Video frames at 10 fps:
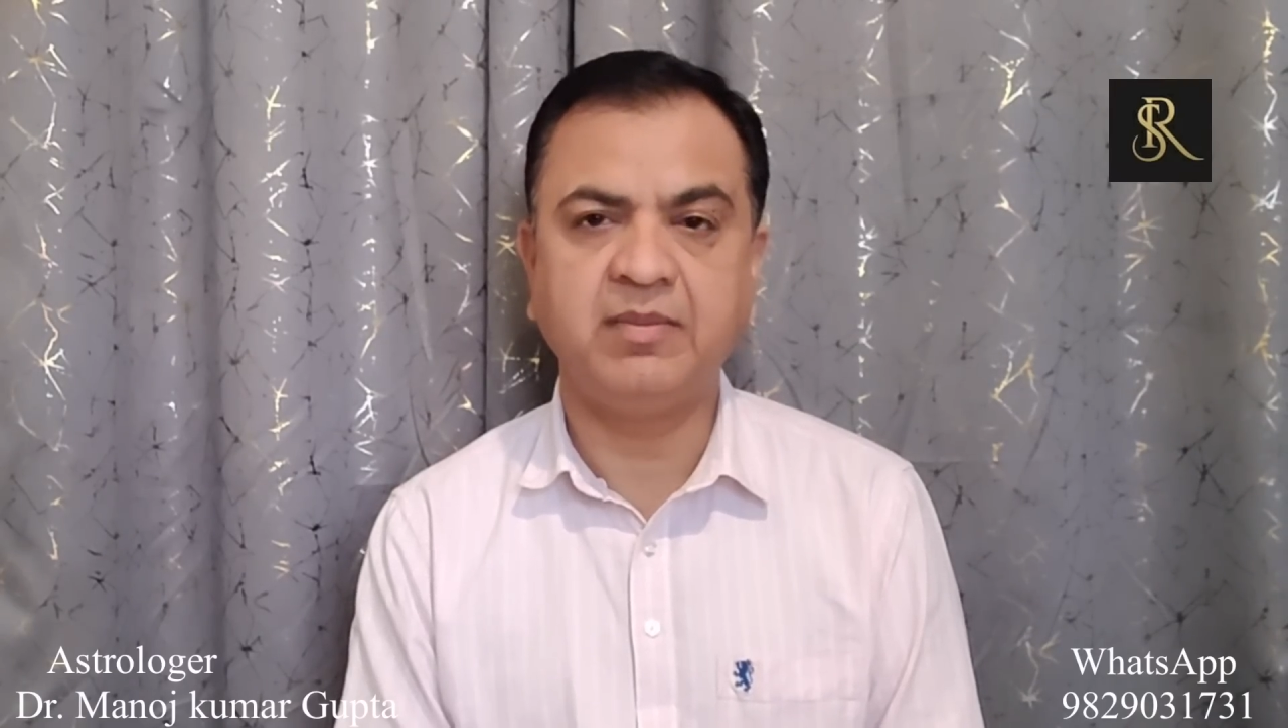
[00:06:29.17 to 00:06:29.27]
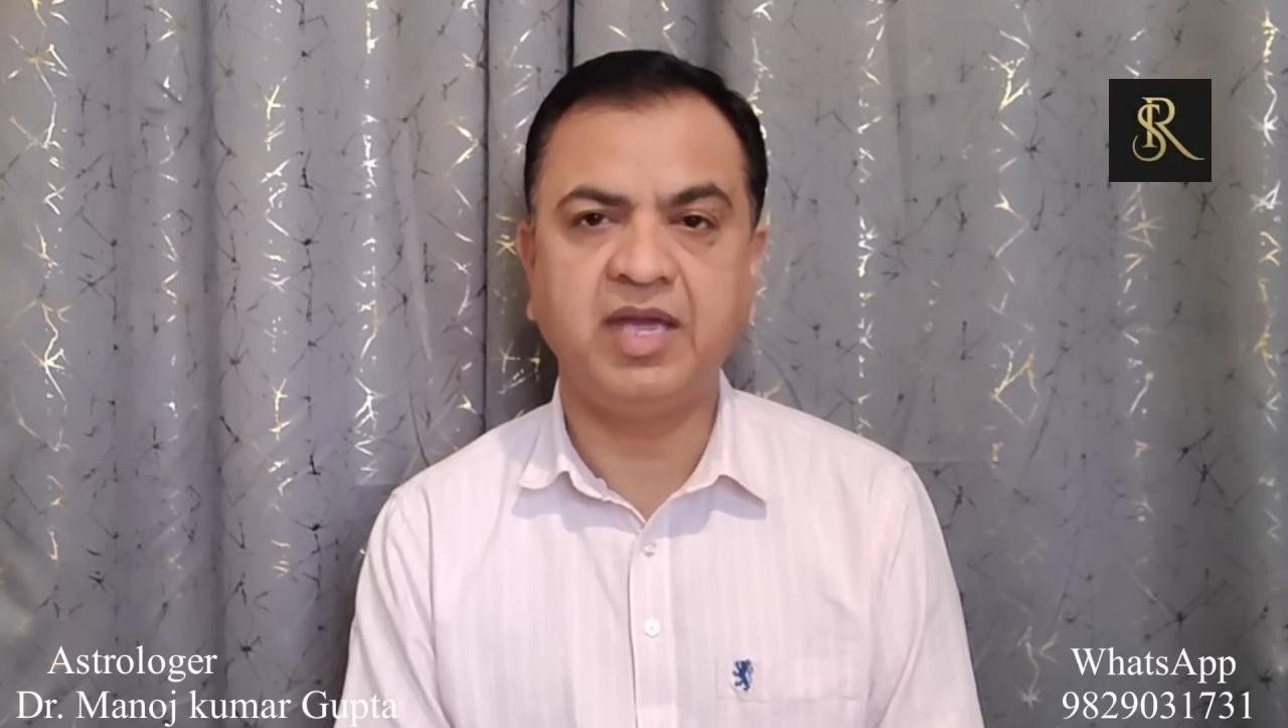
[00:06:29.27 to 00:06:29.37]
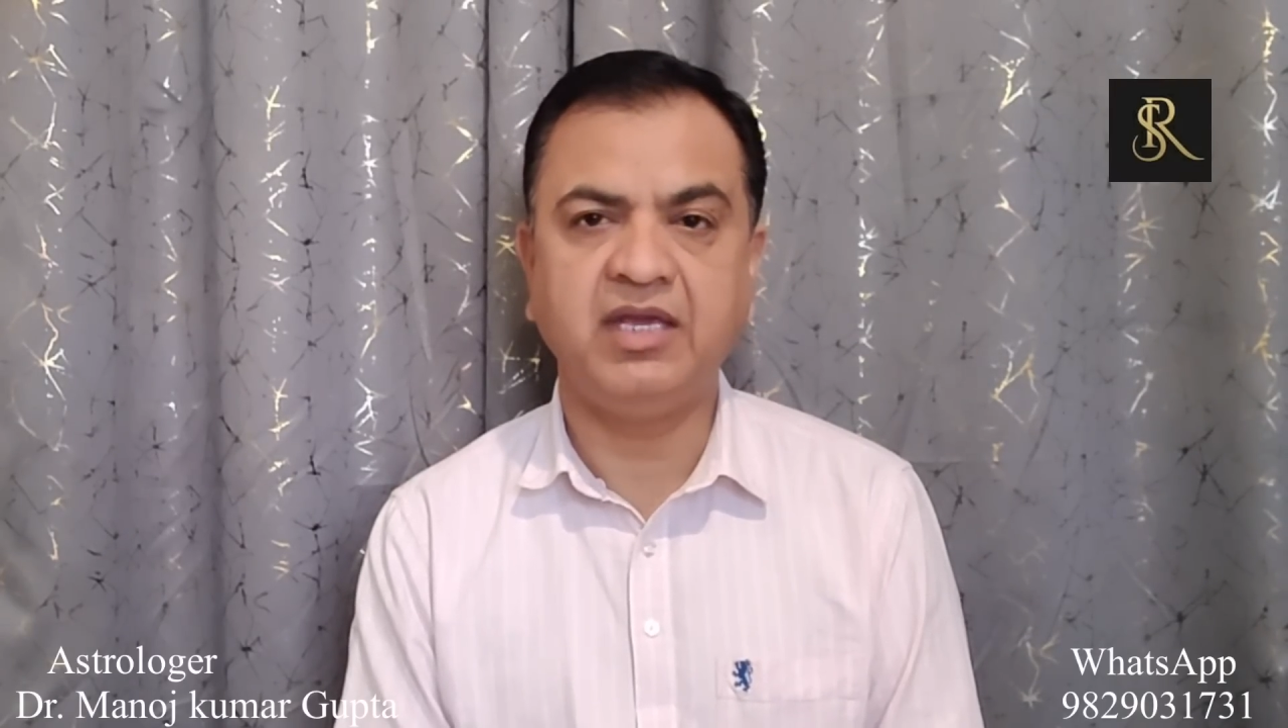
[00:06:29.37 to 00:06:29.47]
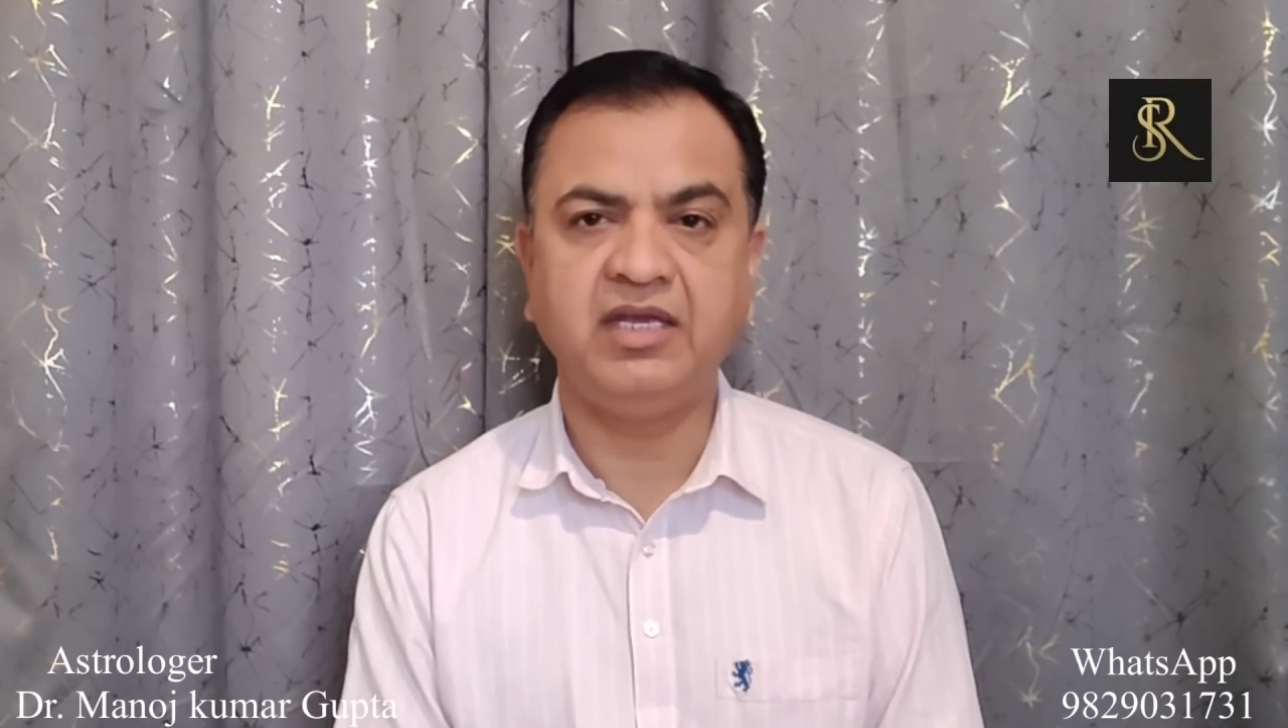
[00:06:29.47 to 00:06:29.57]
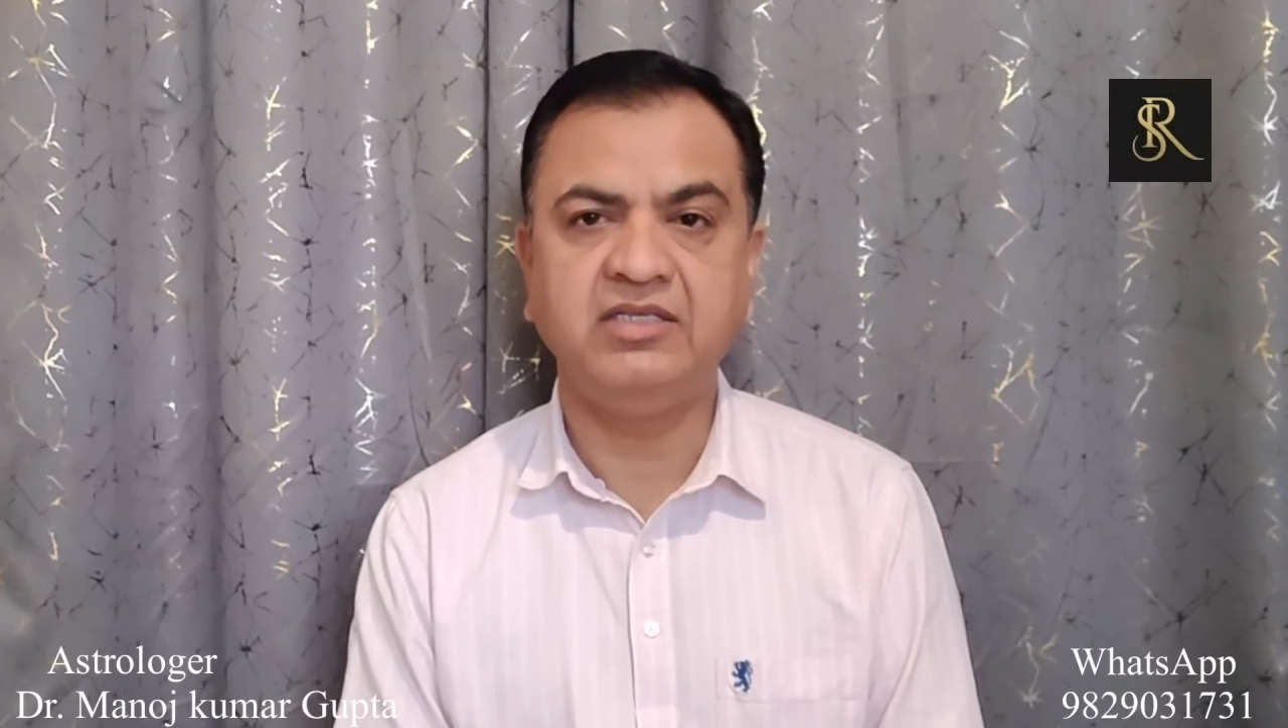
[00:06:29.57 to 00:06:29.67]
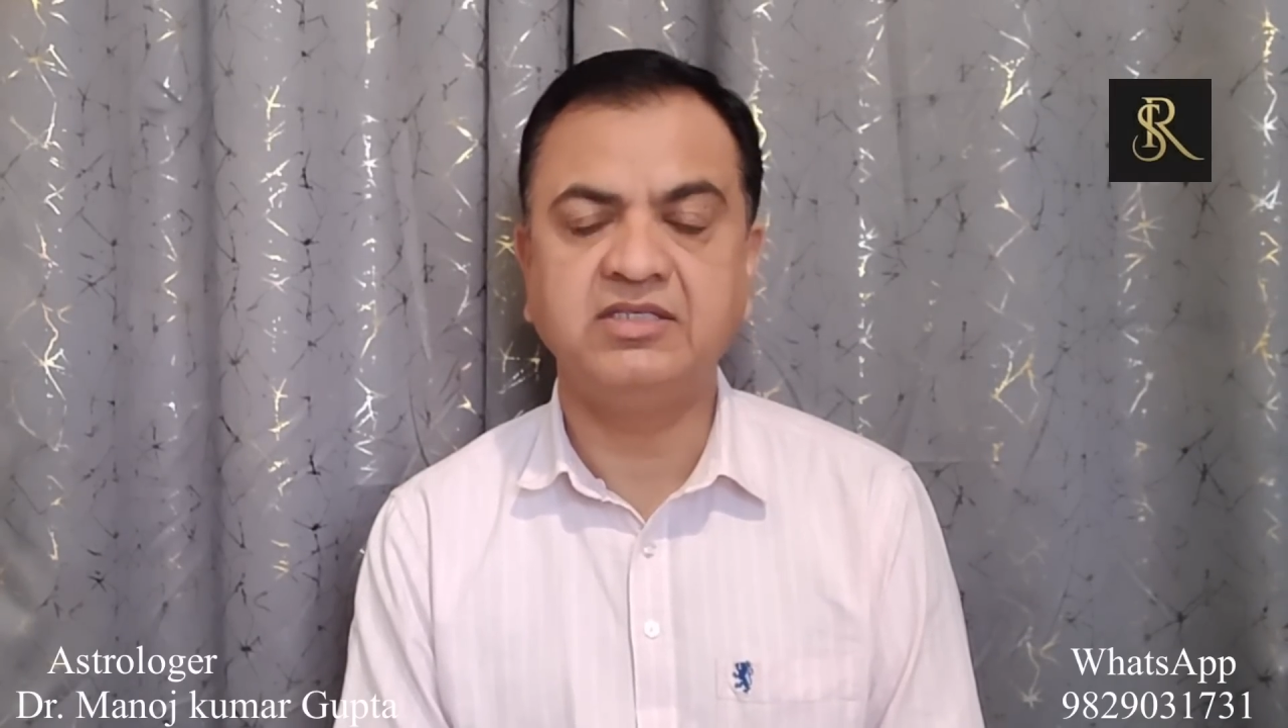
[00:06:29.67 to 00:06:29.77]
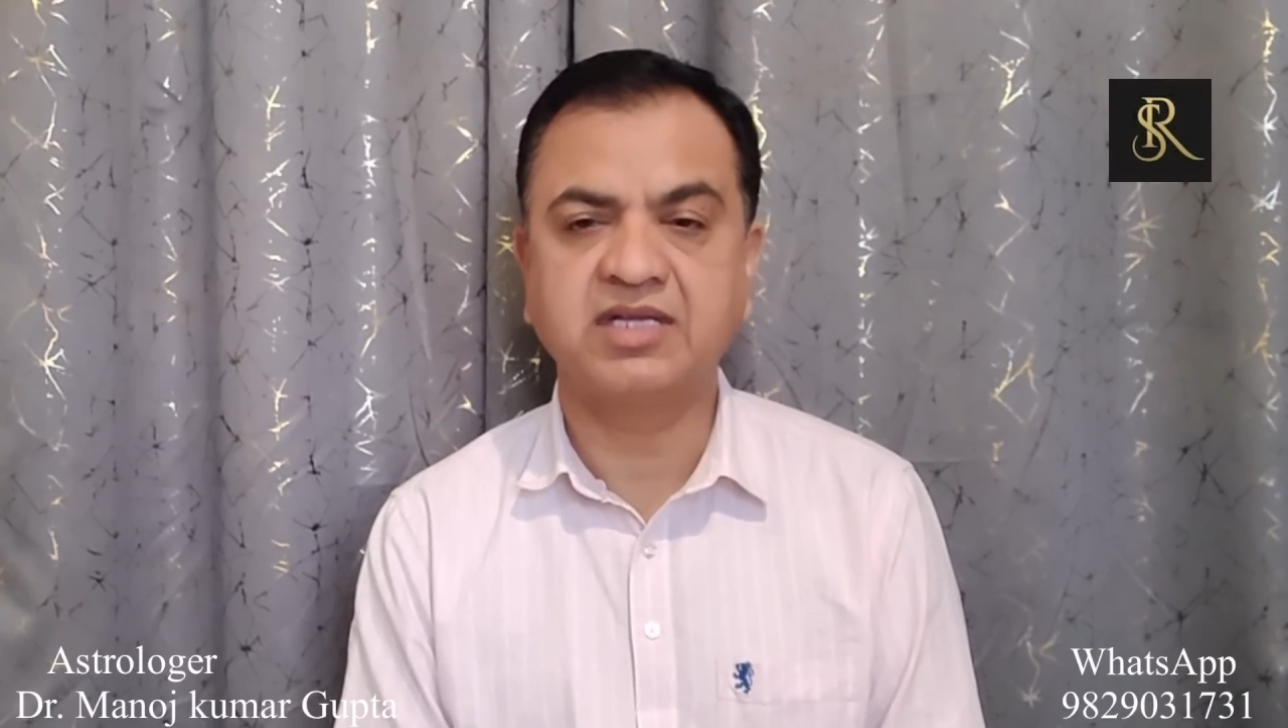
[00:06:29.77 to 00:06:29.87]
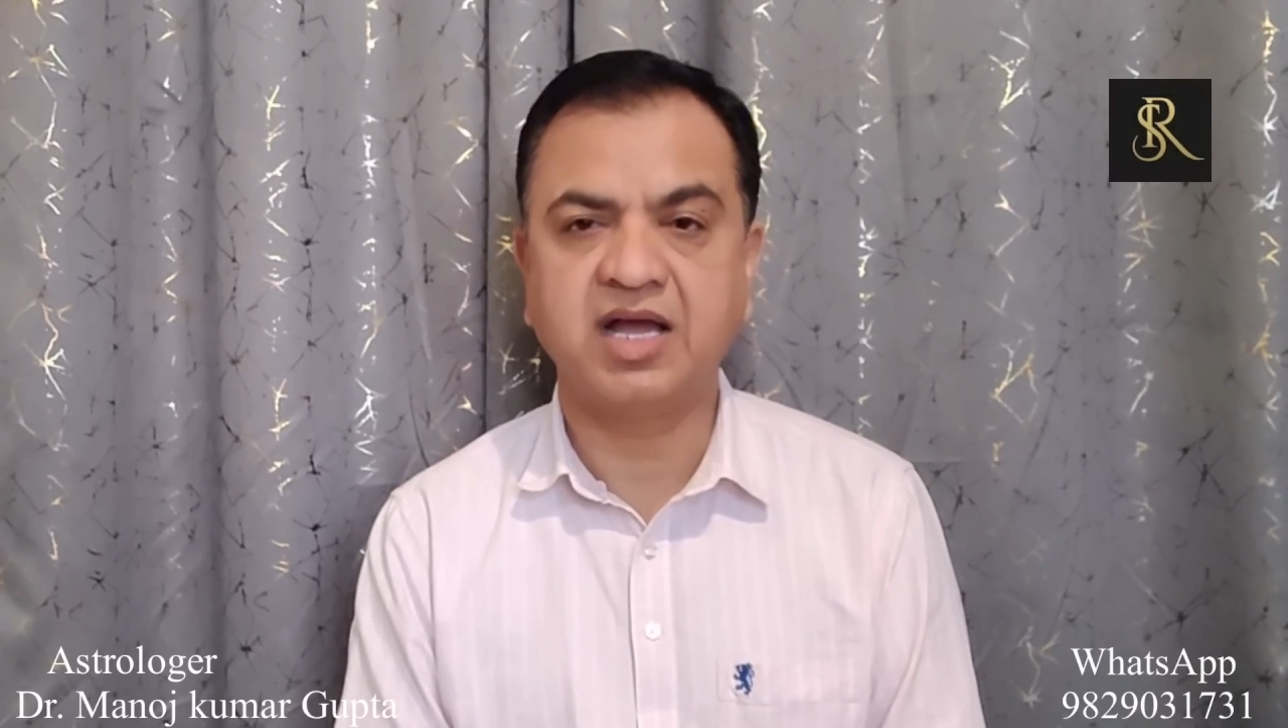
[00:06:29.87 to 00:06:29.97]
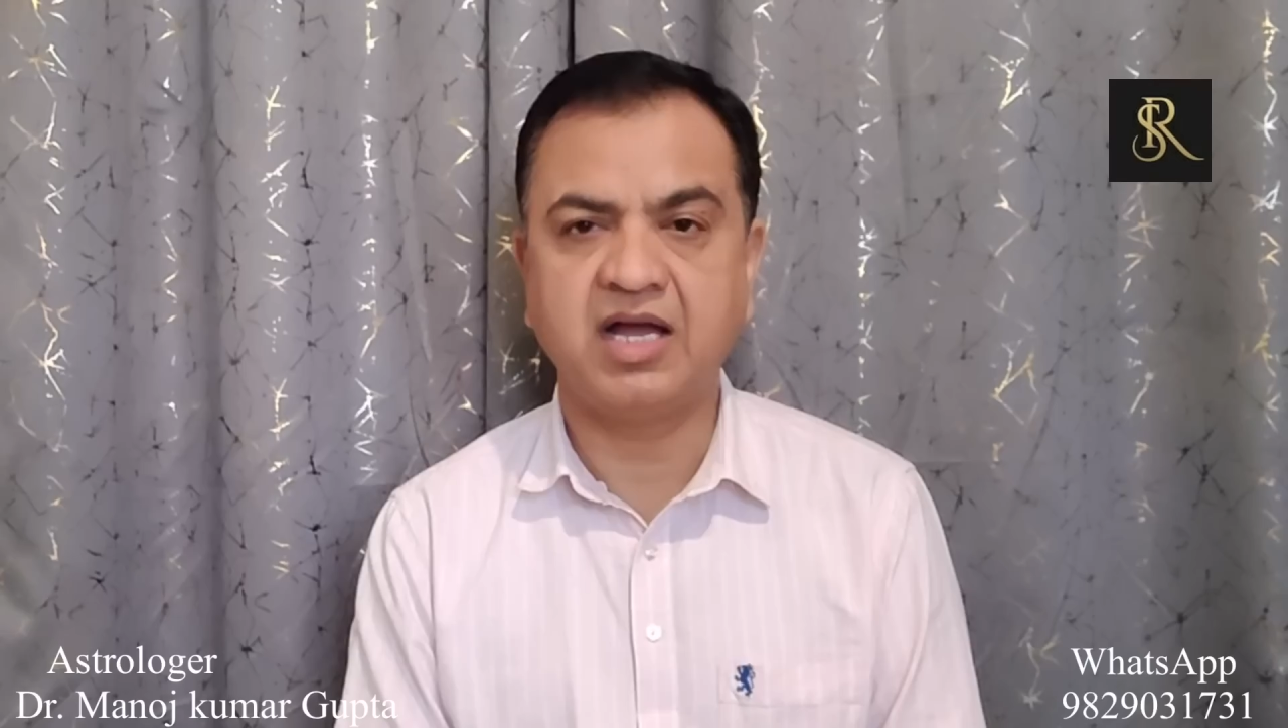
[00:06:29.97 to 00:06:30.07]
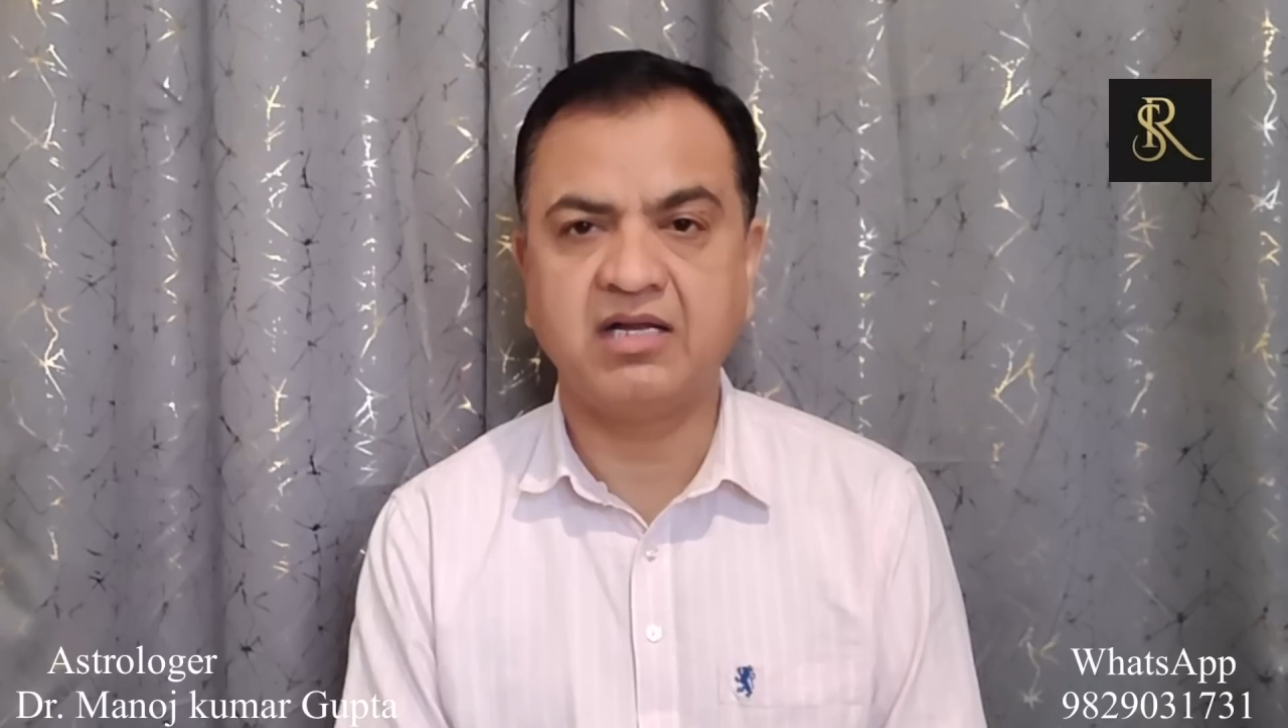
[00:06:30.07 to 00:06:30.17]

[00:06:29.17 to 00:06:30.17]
भी आएंगी जिसका